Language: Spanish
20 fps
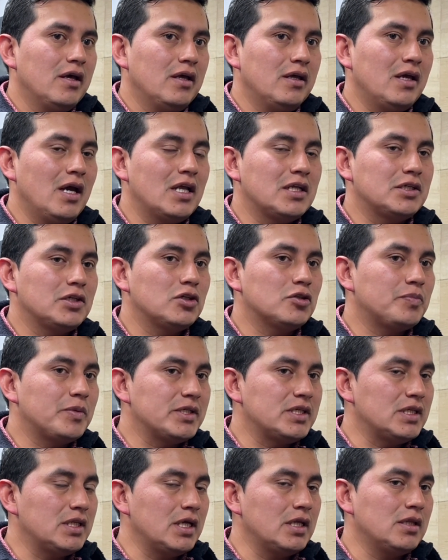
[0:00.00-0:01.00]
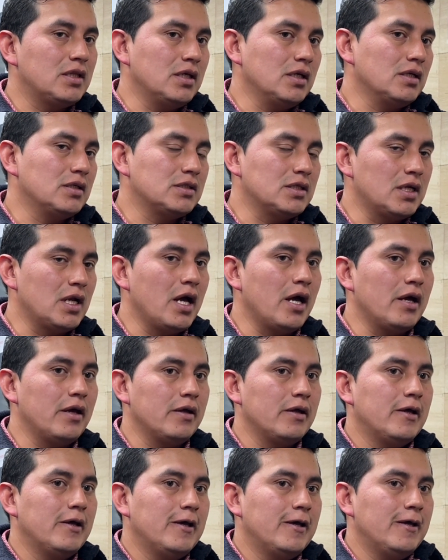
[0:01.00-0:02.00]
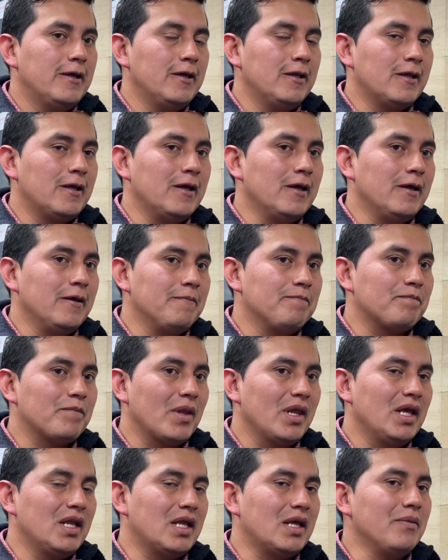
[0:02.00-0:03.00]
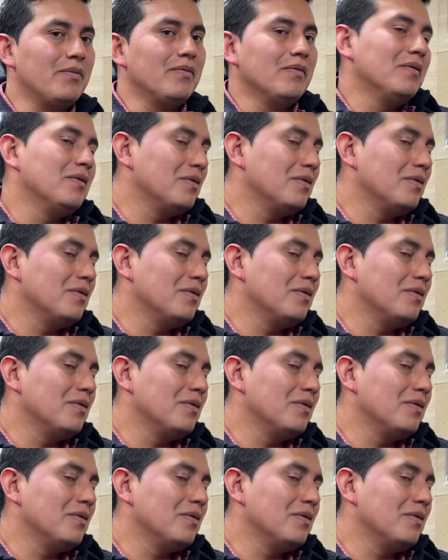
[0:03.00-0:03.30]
ya el señor presidente será el que el que